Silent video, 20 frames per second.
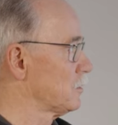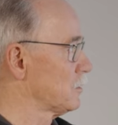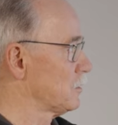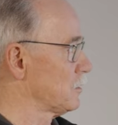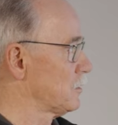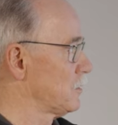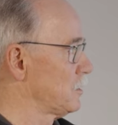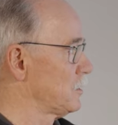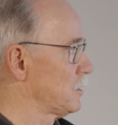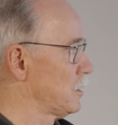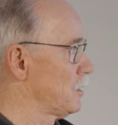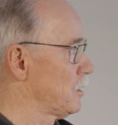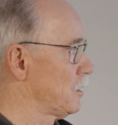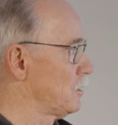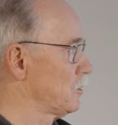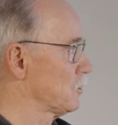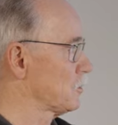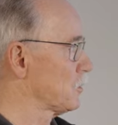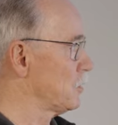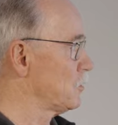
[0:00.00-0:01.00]
äh, dann an
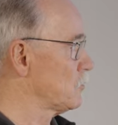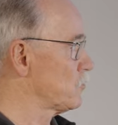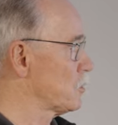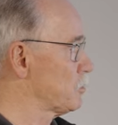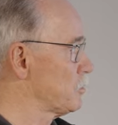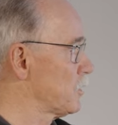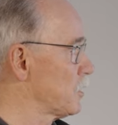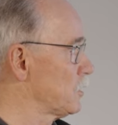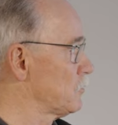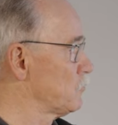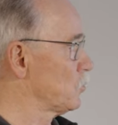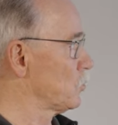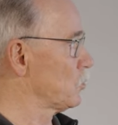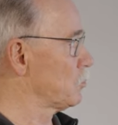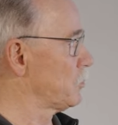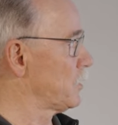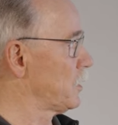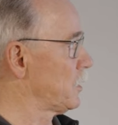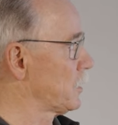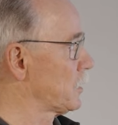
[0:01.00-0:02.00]
der Grenze
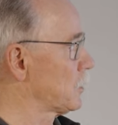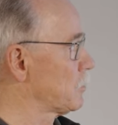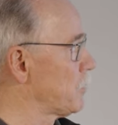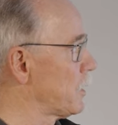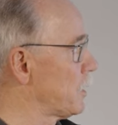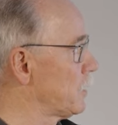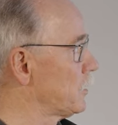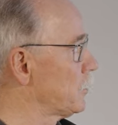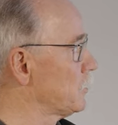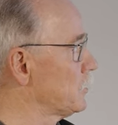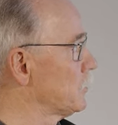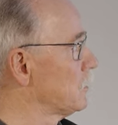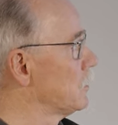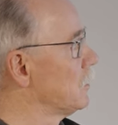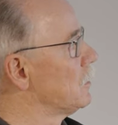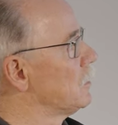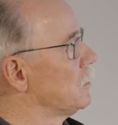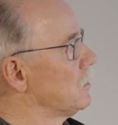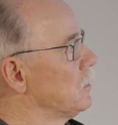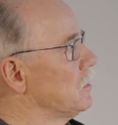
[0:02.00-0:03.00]
Baden-Württemberg-Bayern
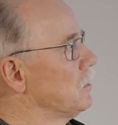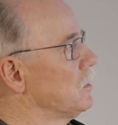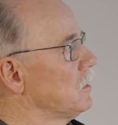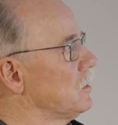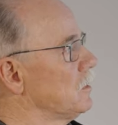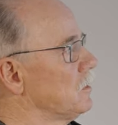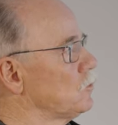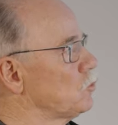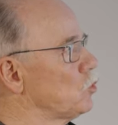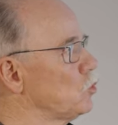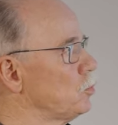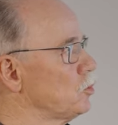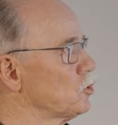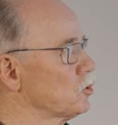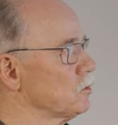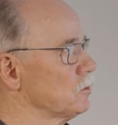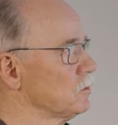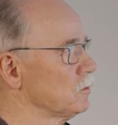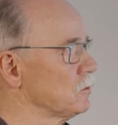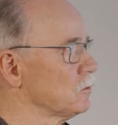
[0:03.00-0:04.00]
einen
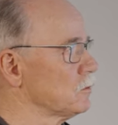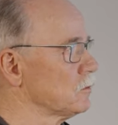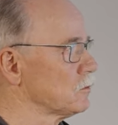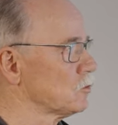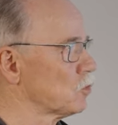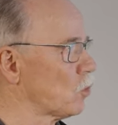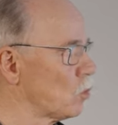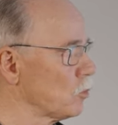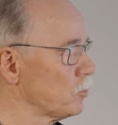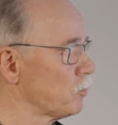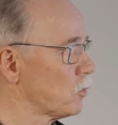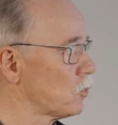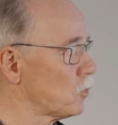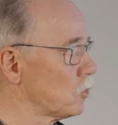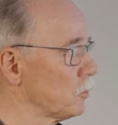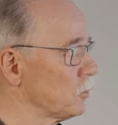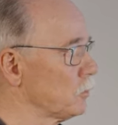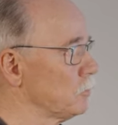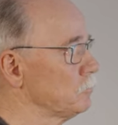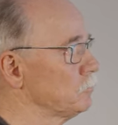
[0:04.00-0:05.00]
typischen
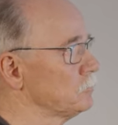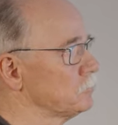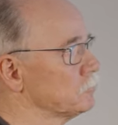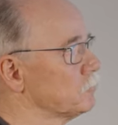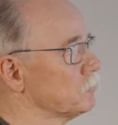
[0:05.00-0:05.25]
Tonboden